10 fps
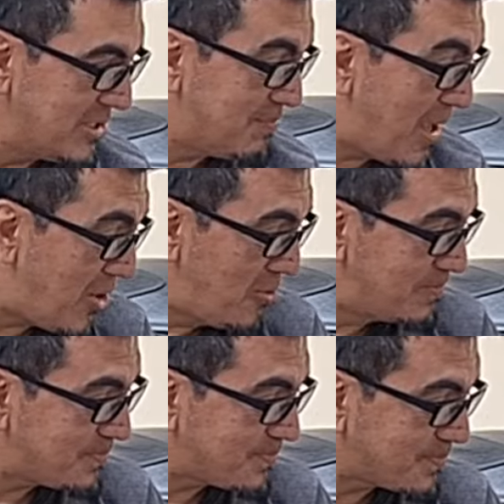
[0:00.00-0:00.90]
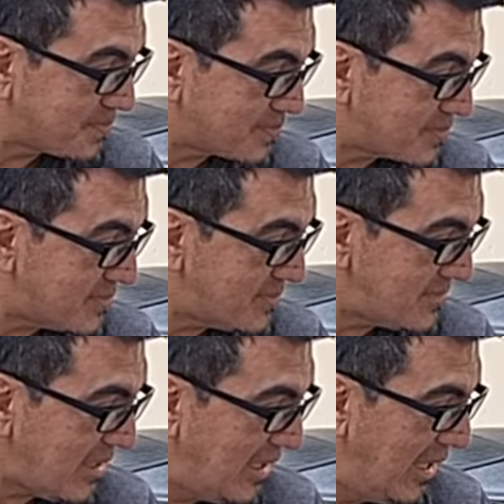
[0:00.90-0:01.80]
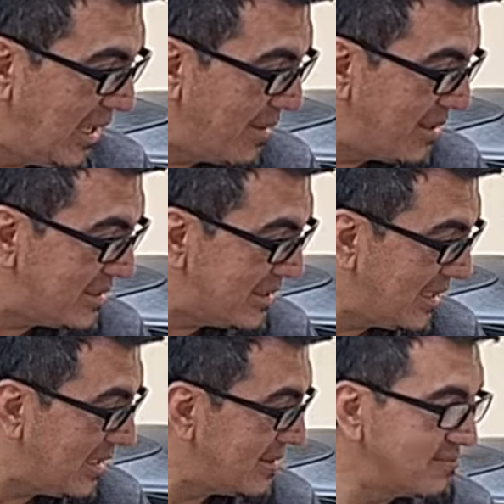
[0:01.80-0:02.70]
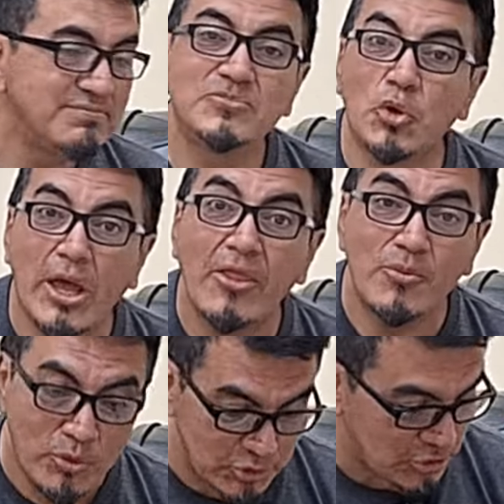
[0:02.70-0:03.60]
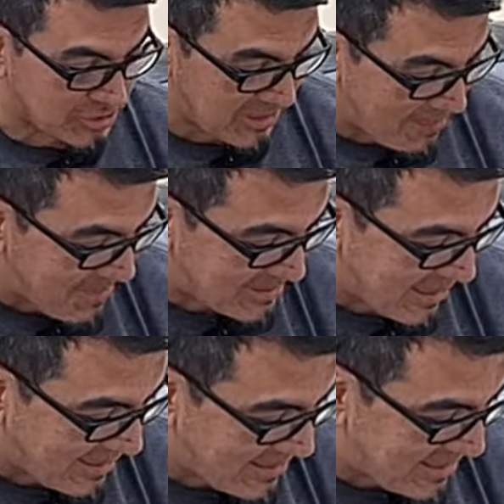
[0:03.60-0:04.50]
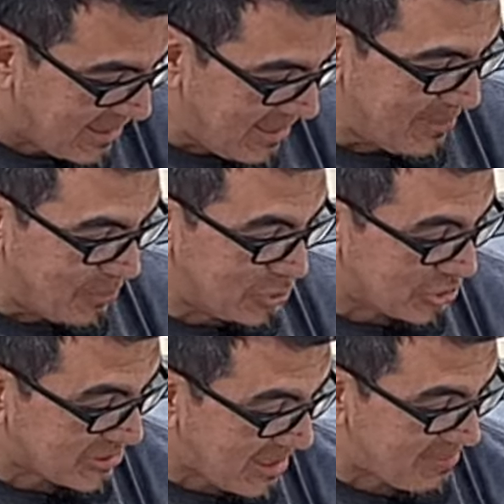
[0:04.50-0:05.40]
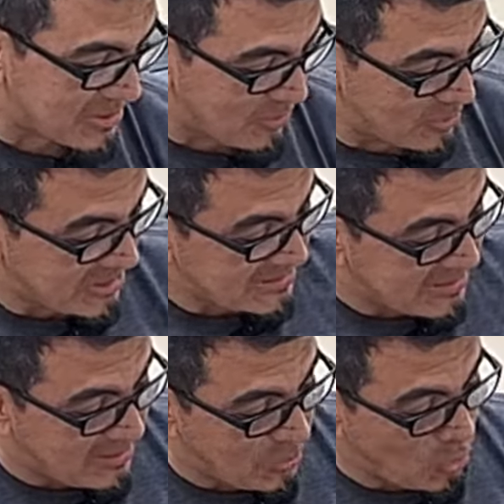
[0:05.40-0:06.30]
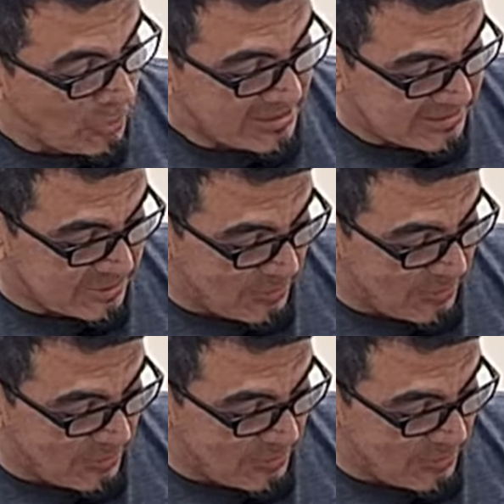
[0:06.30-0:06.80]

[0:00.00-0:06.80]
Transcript: Espero eh, haber eh, tocado muchos temas en el muchos temas o muchas dudas que